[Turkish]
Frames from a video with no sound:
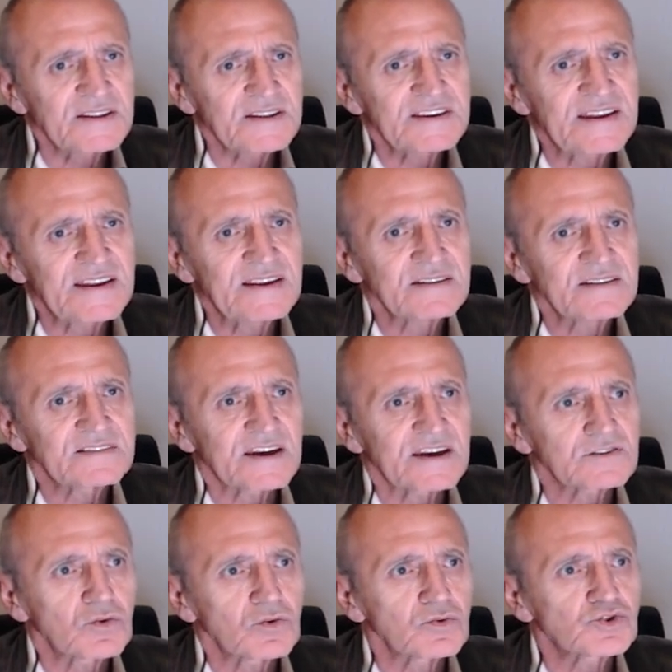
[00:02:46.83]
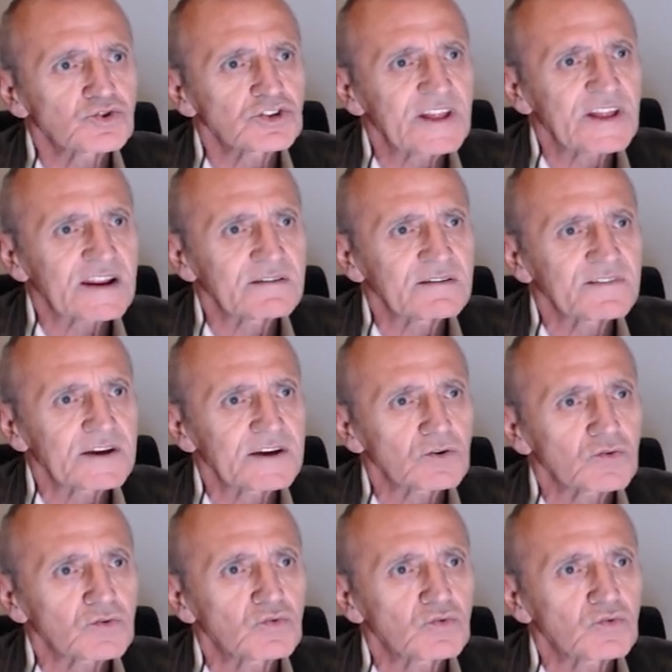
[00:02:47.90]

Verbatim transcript: yeni teknolojilere ve